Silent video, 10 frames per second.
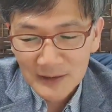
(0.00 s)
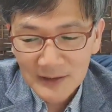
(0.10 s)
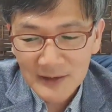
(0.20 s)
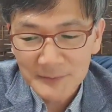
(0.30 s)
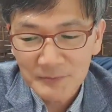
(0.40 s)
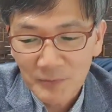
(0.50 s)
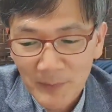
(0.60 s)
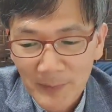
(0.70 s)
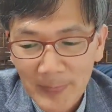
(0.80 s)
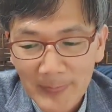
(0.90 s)
그러니까
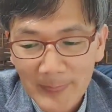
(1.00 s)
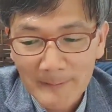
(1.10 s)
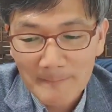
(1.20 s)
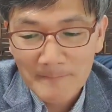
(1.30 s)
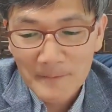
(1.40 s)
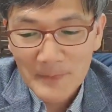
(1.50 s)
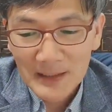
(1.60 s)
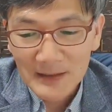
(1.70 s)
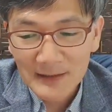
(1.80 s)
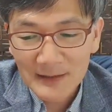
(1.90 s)
음,
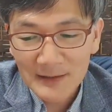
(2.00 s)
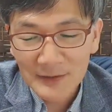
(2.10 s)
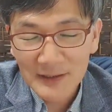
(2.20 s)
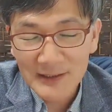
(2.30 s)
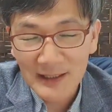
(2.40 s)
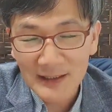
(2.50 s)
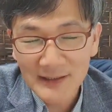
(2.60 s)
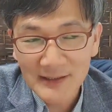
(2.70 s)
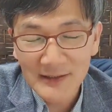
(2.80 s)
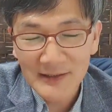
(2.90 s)
사실 이렇게
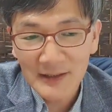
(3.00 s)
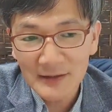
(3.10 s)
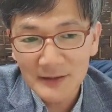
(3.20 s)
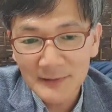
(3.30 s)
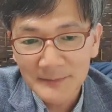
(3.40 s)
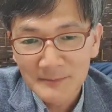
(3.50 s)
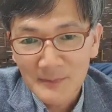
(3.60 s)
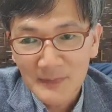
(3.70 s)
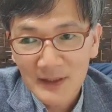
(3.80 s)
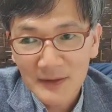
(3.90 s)
자기 재산을
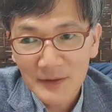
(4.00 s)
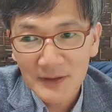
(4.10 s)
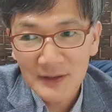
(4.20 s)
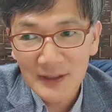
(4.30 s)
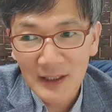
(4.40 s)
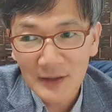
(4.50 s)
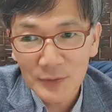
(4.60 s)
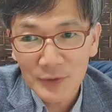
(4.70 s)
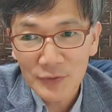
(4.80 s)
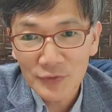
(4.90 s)
기꺼이
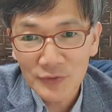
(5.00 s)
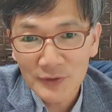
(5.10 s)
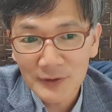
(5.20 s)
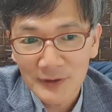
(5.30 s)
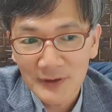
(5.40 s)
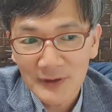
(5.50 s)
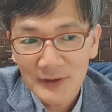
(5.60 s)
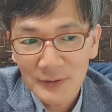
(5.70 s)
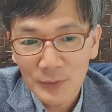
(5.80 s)
나눠주는 것,